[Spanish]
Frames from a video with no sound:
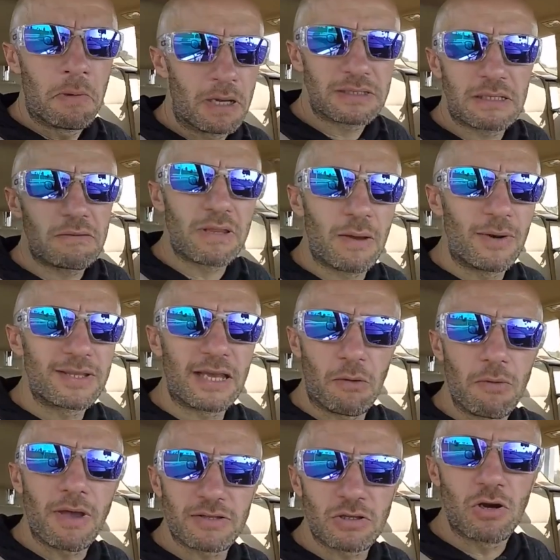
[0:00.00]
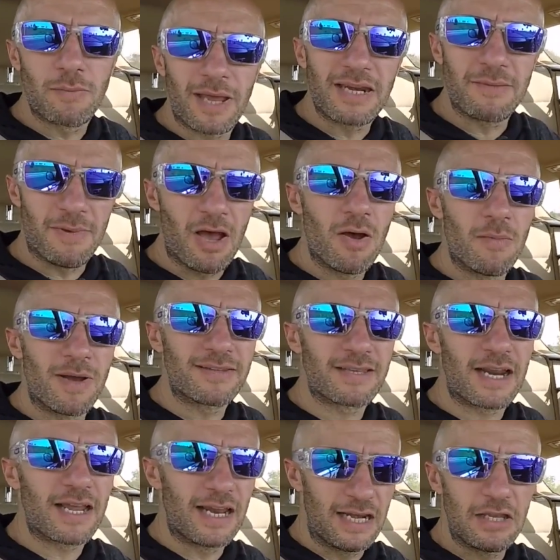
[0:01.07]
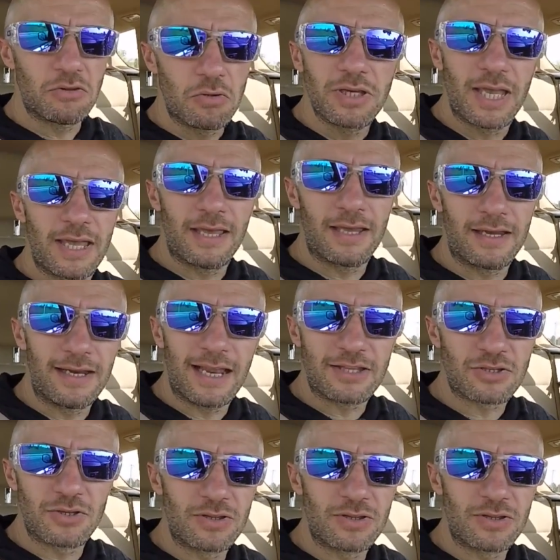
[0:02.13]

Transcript: La segunda vuelta muy iba solo, me he animado más tranquilito y, y la he hecho